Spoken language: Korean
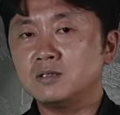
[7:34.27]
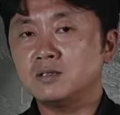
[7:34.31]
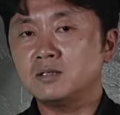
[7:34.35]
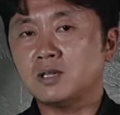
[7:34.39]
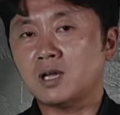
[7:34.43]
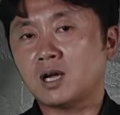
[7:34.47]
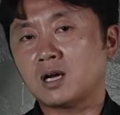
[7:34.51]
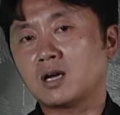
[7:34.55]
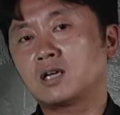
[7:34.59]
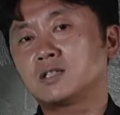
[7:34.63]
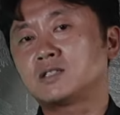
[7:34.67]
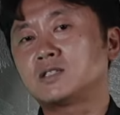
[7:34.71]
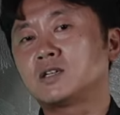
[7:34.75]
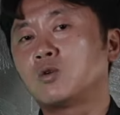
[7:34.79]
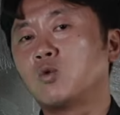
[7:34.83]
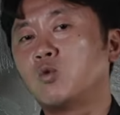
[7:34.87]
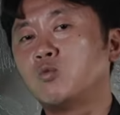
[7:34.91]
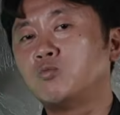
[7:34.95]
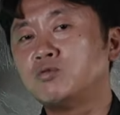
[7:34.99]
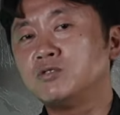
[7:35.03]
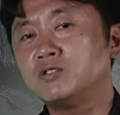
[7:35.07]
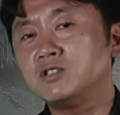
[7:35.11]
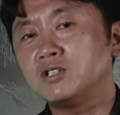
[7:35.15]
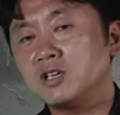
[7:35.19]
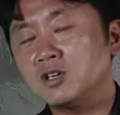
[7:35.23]
아까 제가
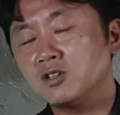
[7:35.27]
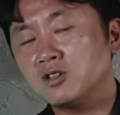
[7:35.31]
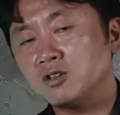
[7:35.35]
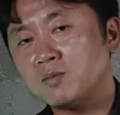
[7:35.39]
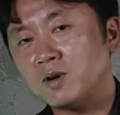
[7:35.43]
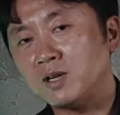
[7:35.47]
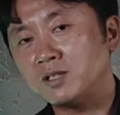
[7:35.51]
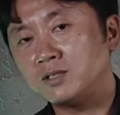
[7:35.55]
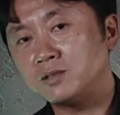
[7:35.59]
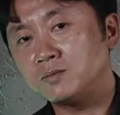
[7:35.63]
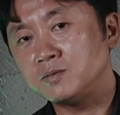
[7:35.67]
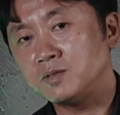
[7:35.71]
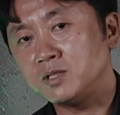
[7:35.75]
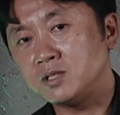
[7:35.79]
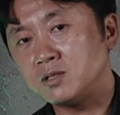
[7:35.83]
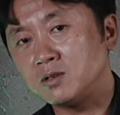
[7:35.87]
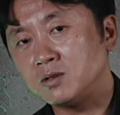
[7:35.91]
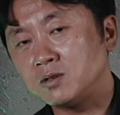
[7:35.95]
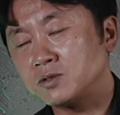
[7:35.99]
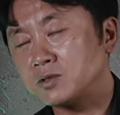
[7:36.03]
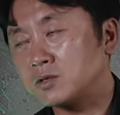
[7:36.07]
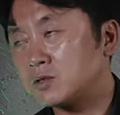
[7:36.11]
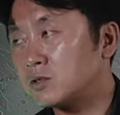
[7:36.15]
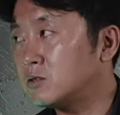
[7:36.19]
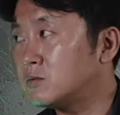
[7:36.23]
오프닝에서 말씀드린
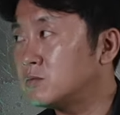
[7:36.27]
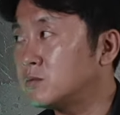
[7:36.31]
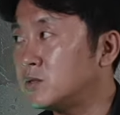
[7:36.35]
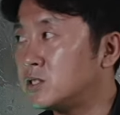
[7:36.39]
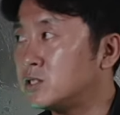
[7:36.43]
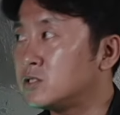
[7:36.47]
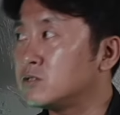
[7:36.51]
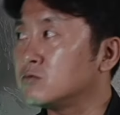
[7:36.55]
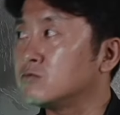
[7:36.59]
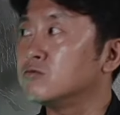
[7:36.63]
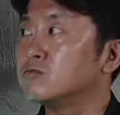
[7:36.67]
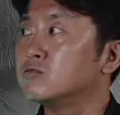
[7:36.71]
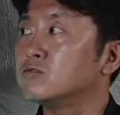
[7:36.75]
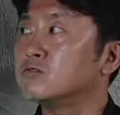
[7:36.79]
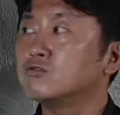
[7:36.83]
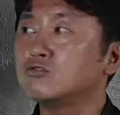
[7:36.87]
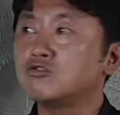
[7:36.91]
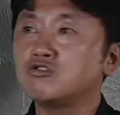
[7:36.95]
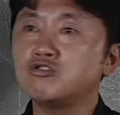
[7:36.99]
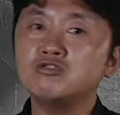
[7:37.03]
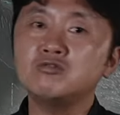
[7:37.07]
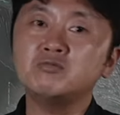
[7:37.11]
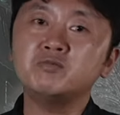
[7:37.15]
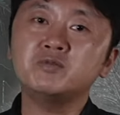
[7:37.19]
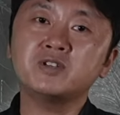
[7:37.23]
것처럼 이 친구는
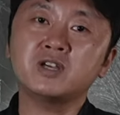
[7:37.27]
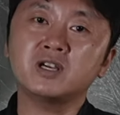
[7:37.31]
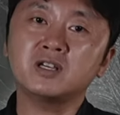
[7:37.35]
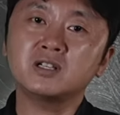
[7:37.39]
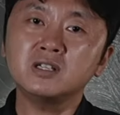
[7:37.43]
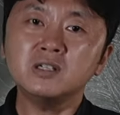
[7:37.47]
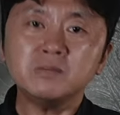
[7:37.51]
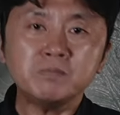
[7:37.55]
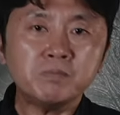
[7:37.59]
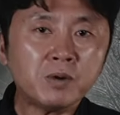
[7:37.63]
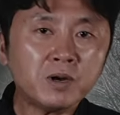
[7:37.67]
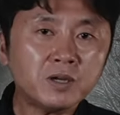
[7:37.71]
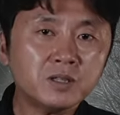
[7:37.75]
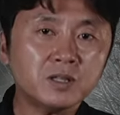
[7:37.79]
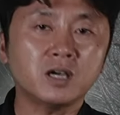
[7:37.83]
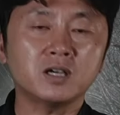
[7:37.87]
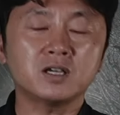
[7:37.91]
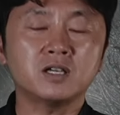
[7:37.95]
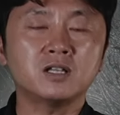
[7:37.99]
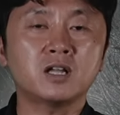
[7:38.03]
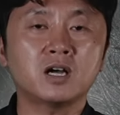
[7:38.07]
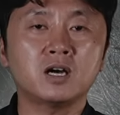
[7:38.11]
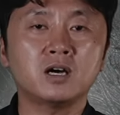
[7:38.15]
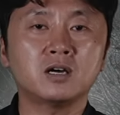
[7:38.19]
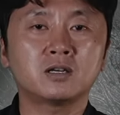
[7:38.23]
투비의
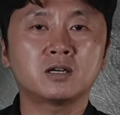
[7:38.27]
끝판왕이다